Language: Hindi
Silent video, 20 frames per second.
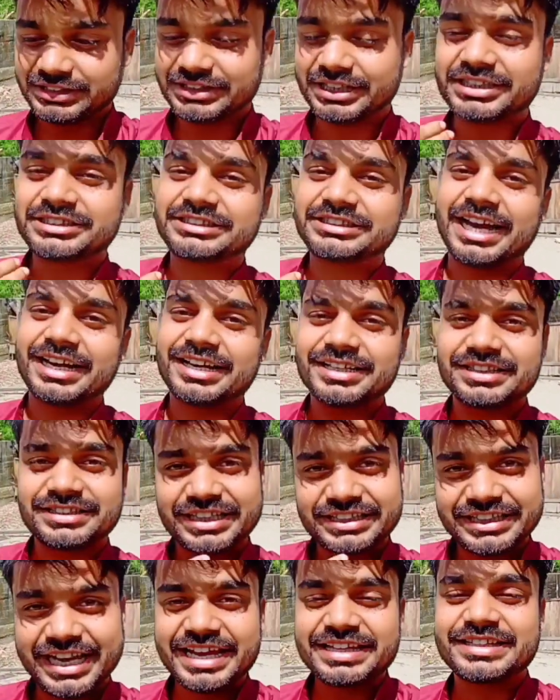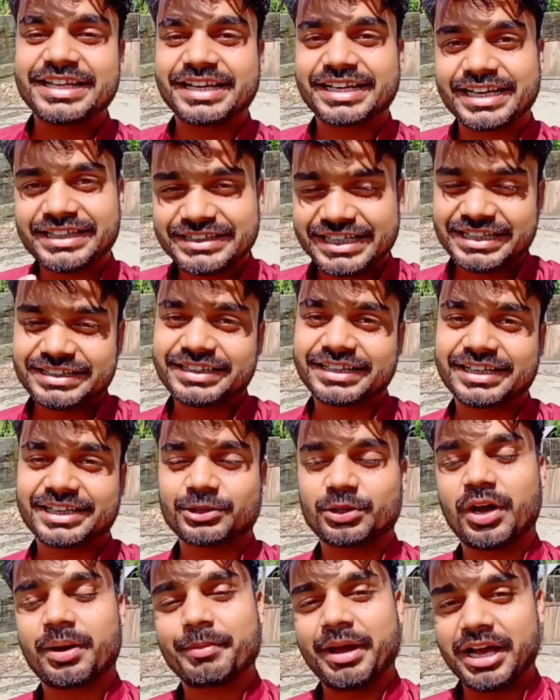स्टार्टिंग से यही देख रहे हैं यही देख रहे हैं
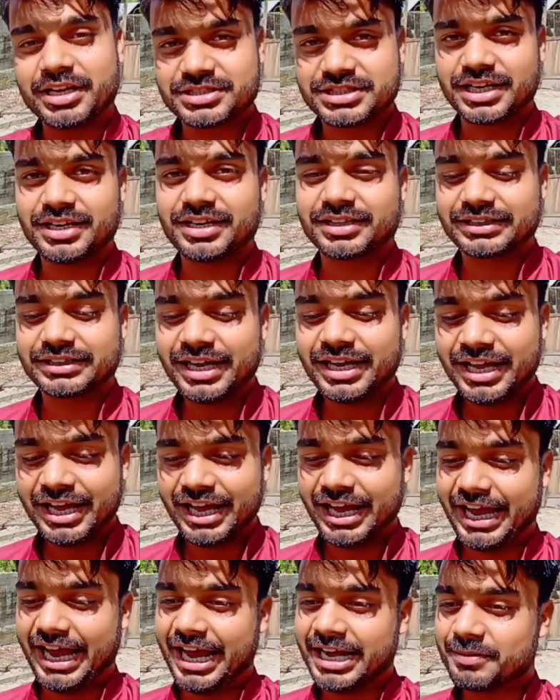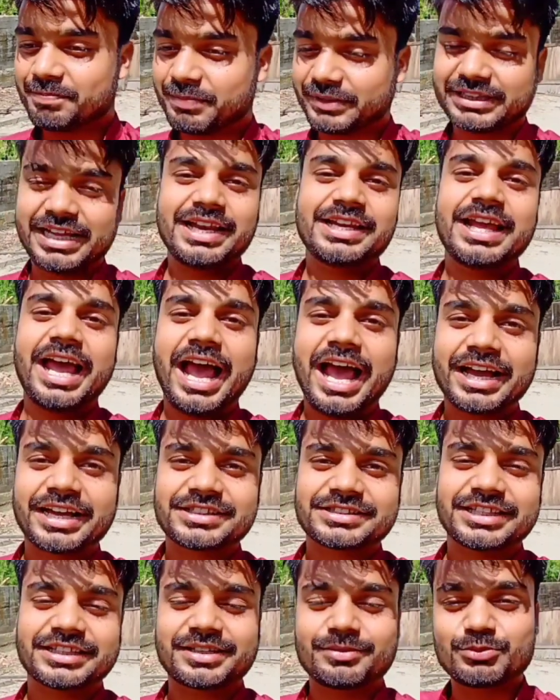तो हमें अच्छा लगता है एंड पता नहीं आगे
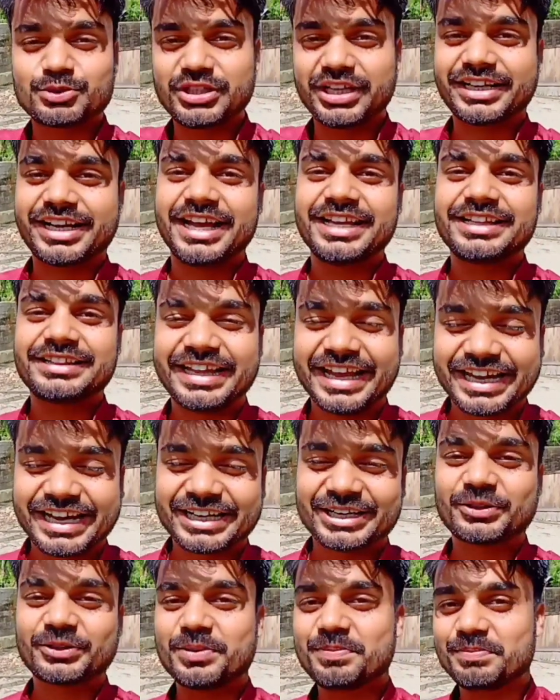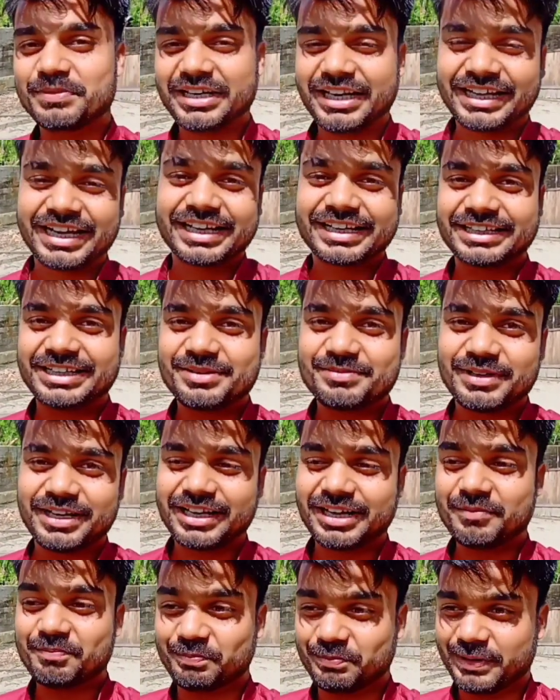चल के मुझे कहीं देखने को मिलेगा कि नहीं
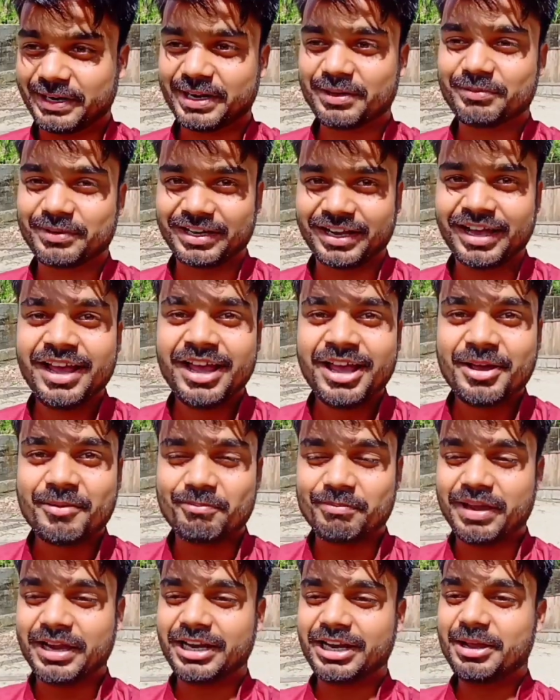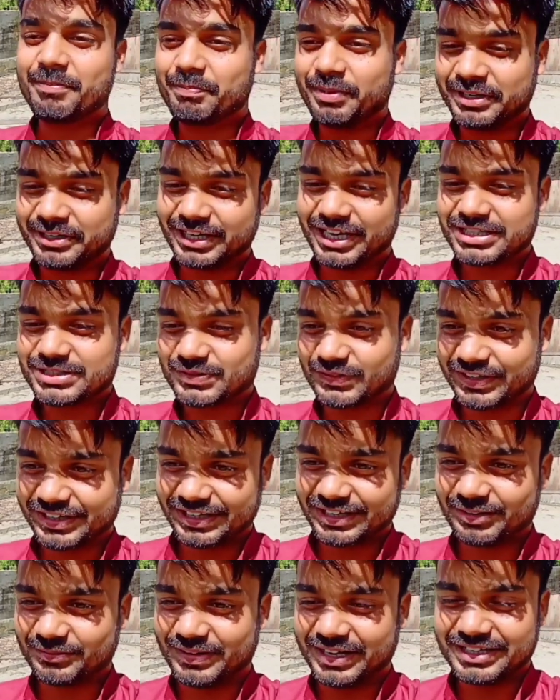मिलेगा बड़े बड़े मेले पंडाल्स
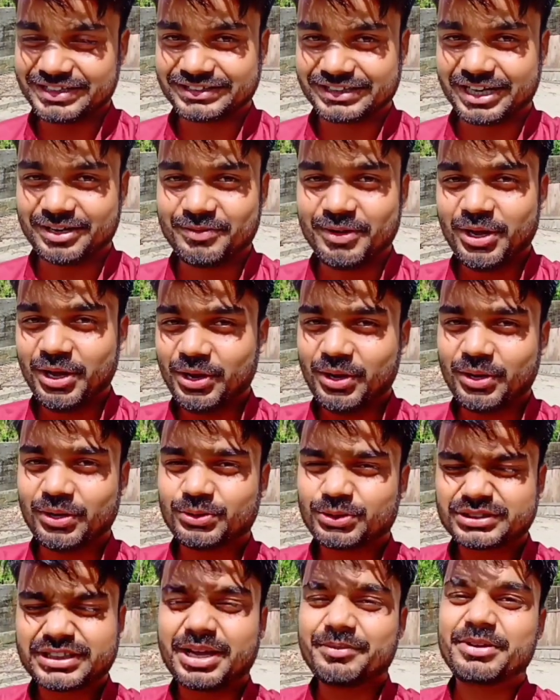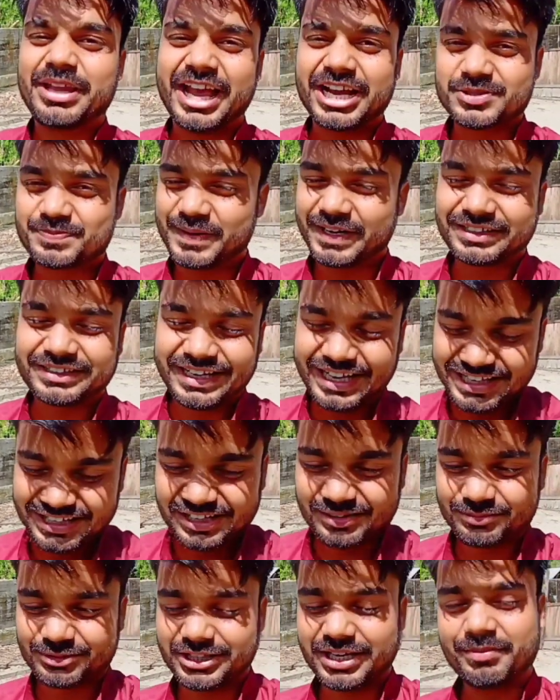वगैरह भाई साहब उसका भी एक्सपेक्ट नहीं है
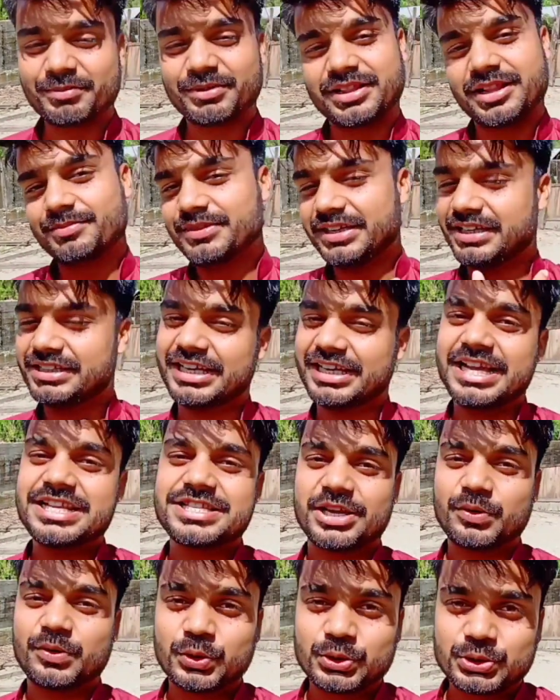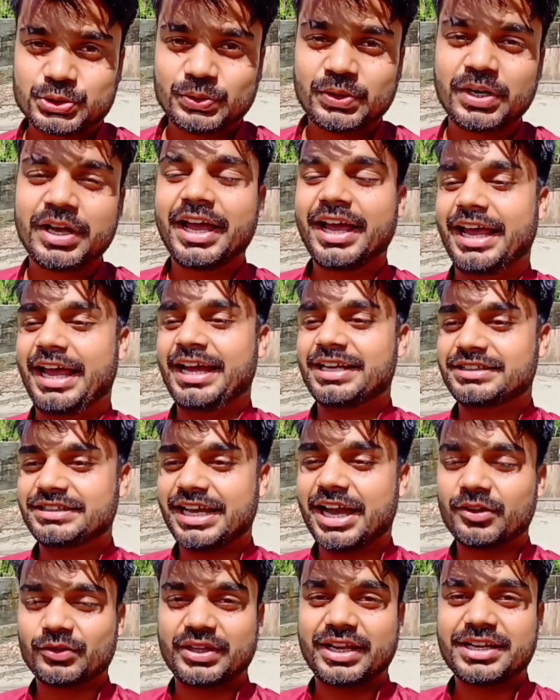मुझे मतलब मैं यहीं से खुश हूँ एंड क्या
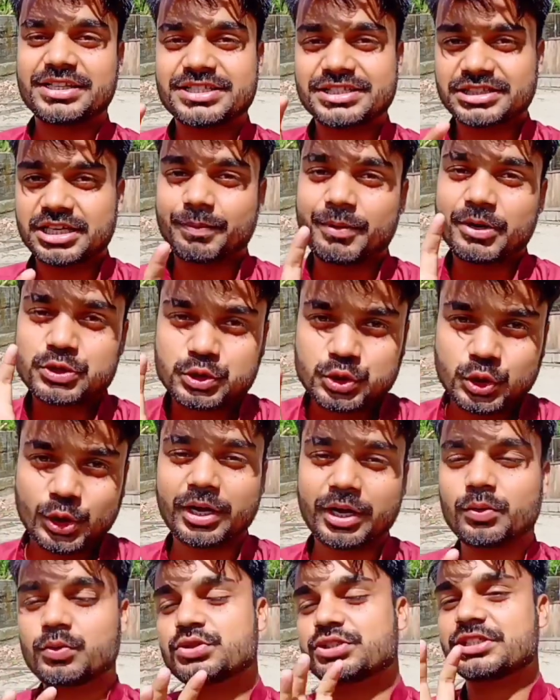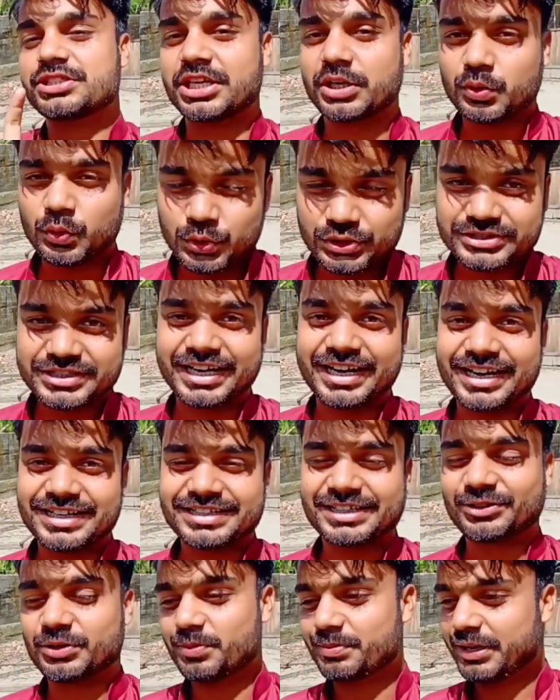होता है ना जिसके पास जो है उसी से खुश रहना
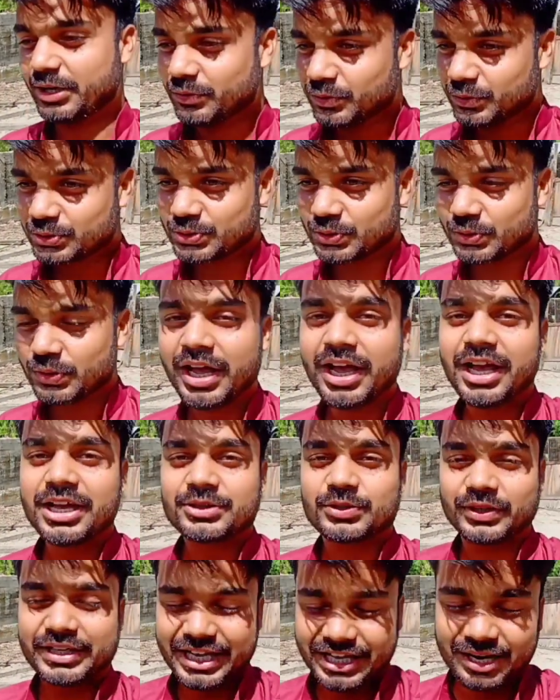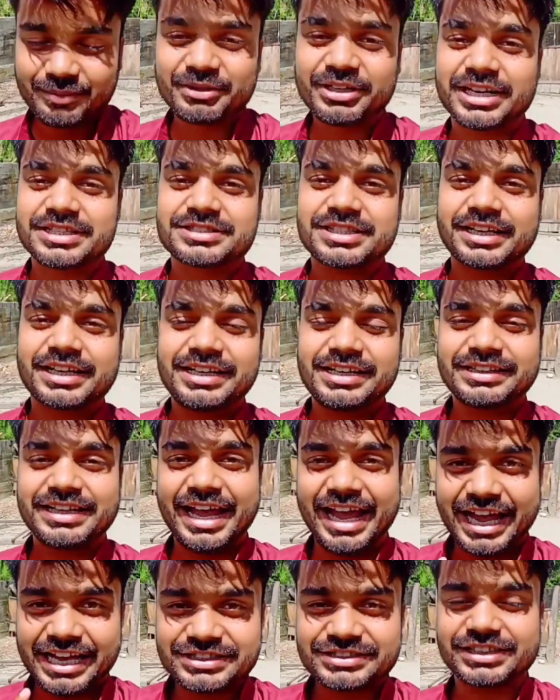चाहिए तो मैं खुश हूँ तो खैर अभी नाश्ता कर लेते
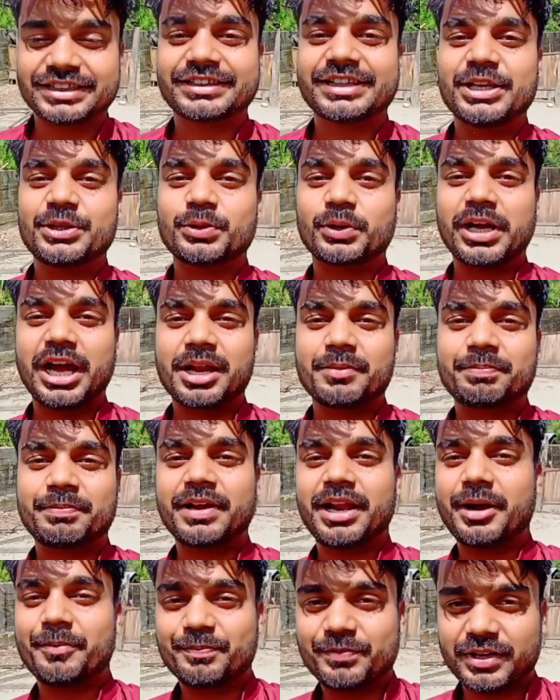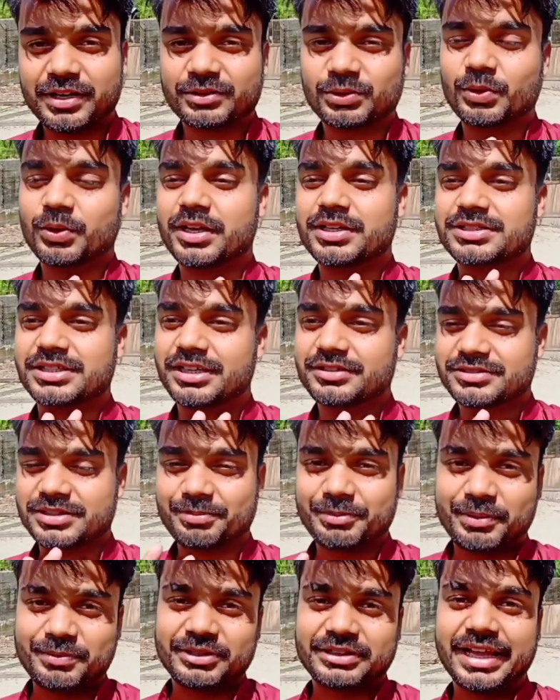हैं एंड चलते हैं दुकान पर अपना थोड़ा सा
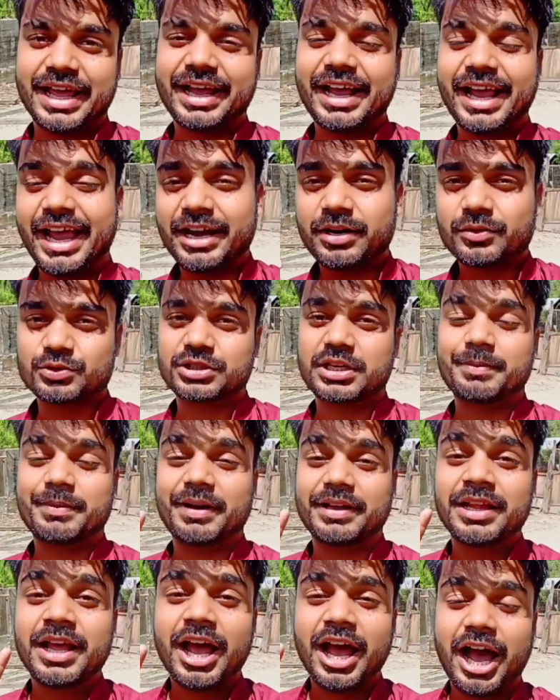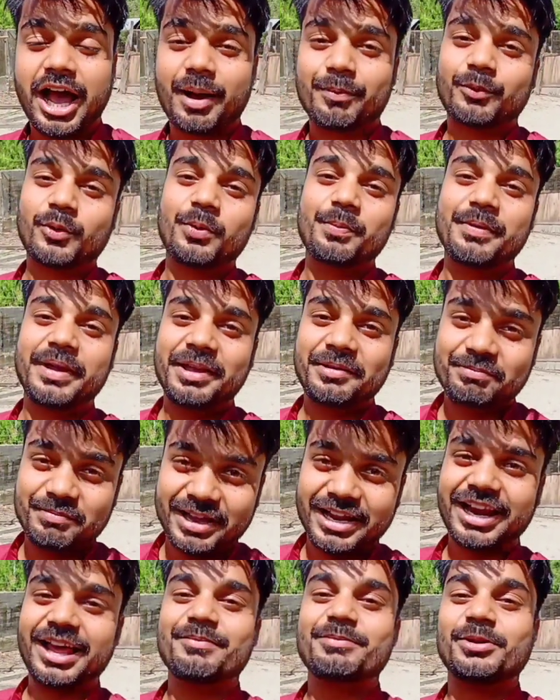समय बिताएंगे एंड उसके बाद आपको मैं
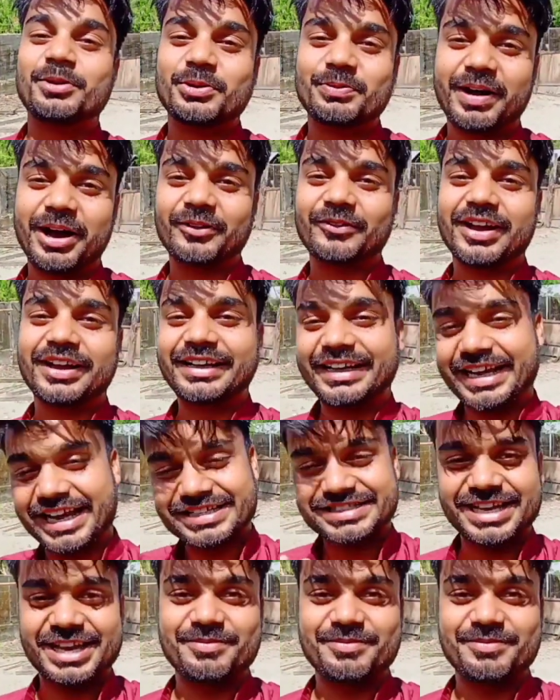मेला भी घुमाऊंगा कैसा है